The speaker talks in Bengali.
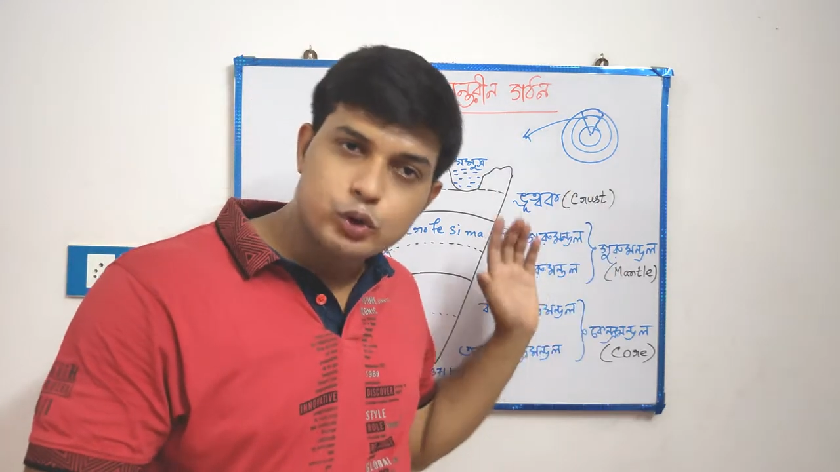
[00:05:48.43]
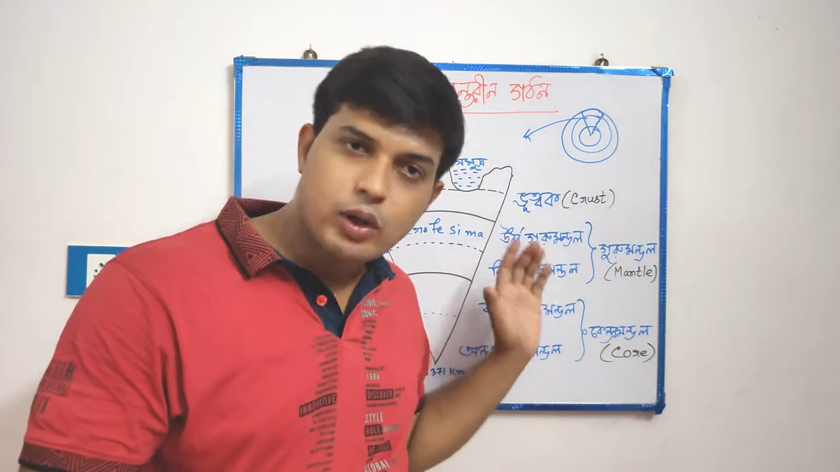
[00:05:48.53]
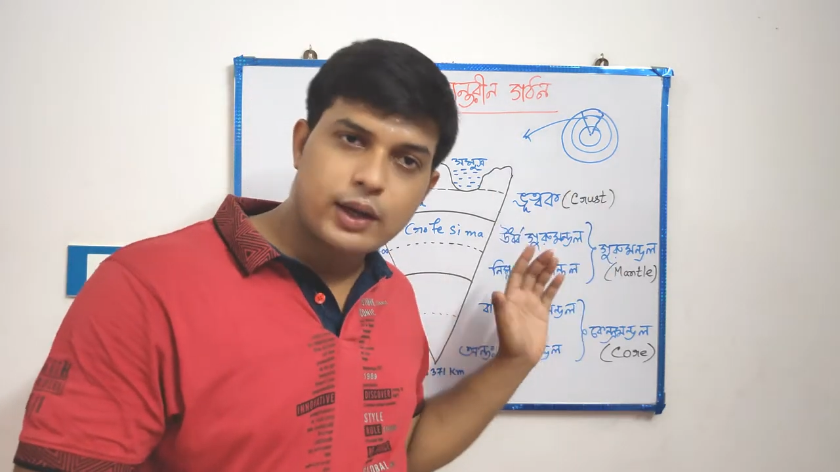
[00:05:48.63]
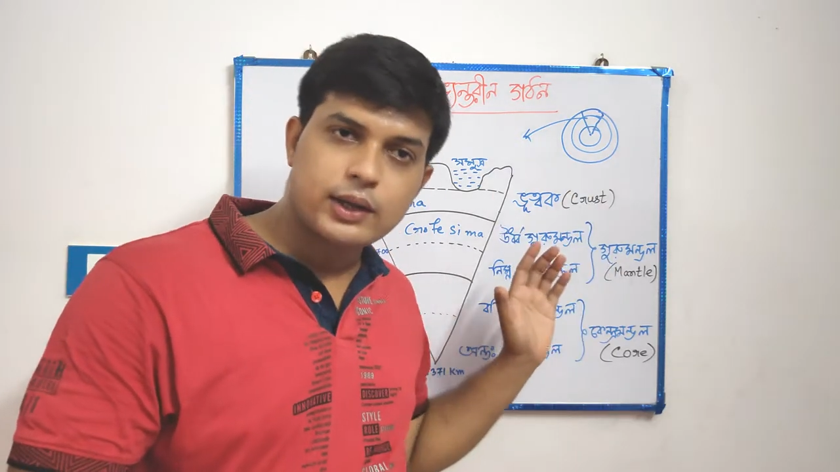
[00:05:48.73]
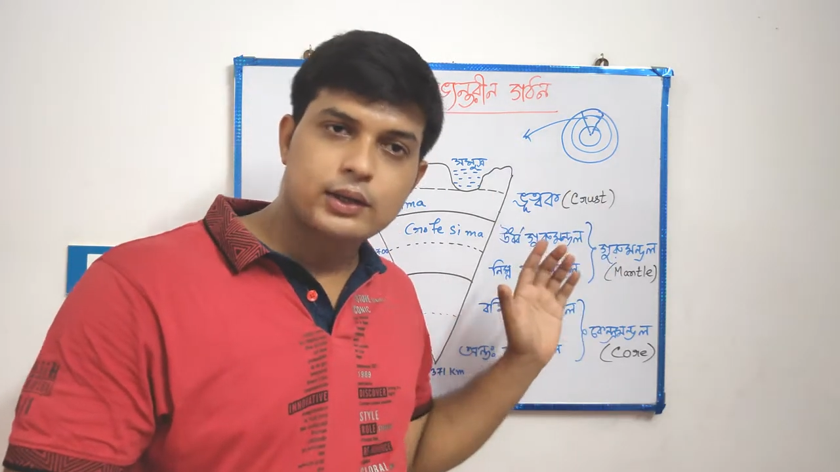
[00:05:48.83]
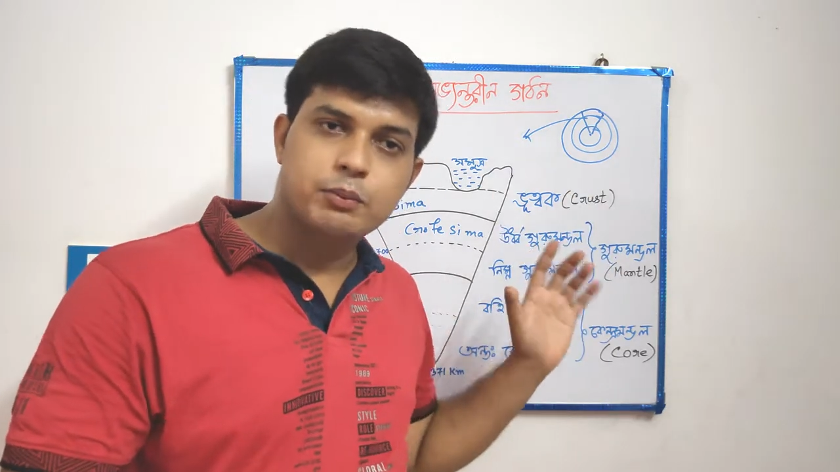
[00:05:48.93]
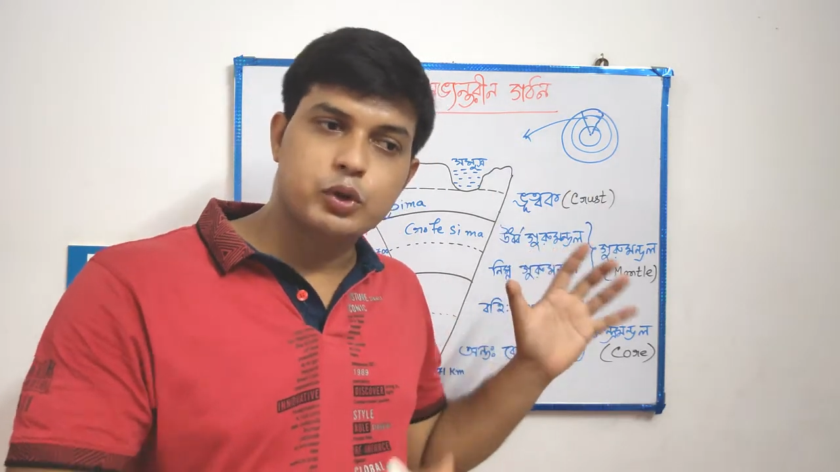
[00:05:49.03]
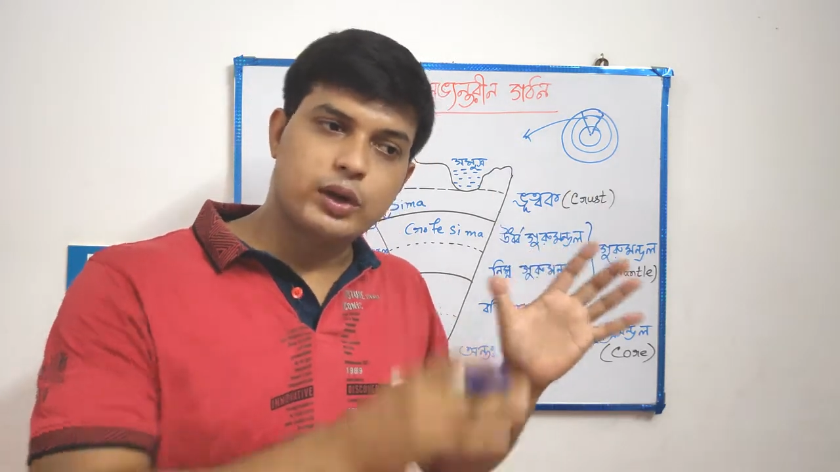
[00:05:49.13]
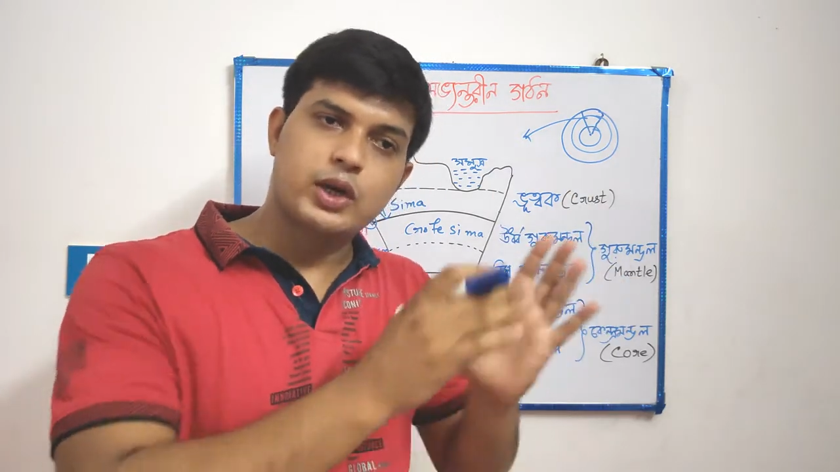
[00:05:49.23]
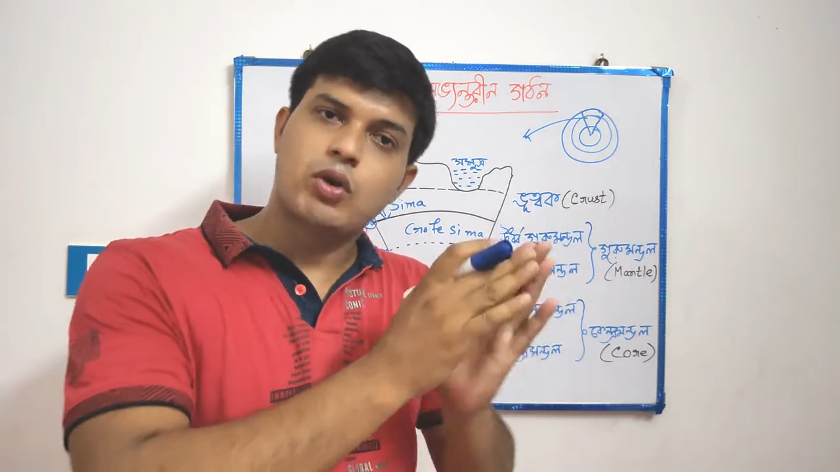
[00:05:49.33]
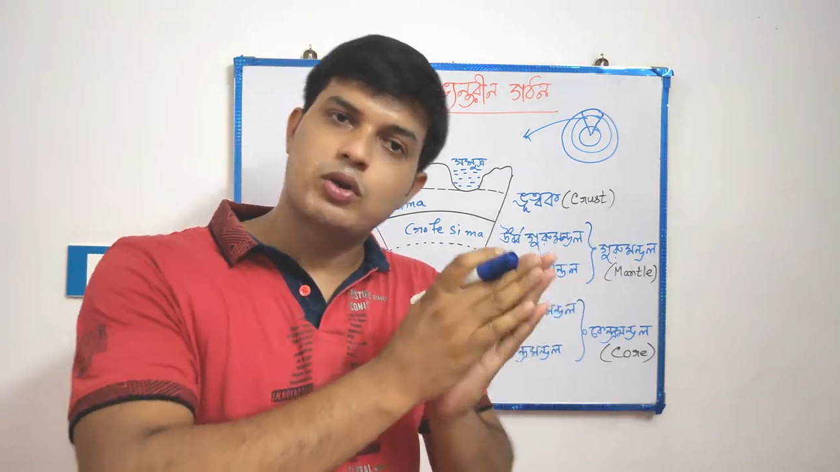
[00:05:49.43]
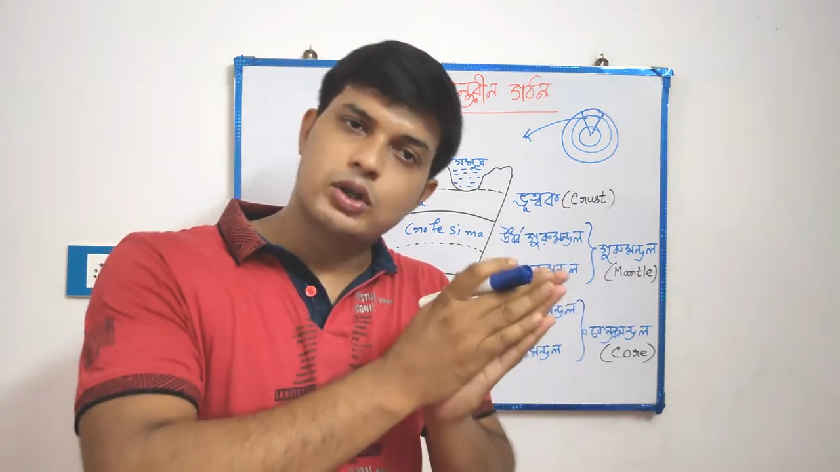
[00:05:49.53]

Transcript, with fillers: ভূতক ভূতকে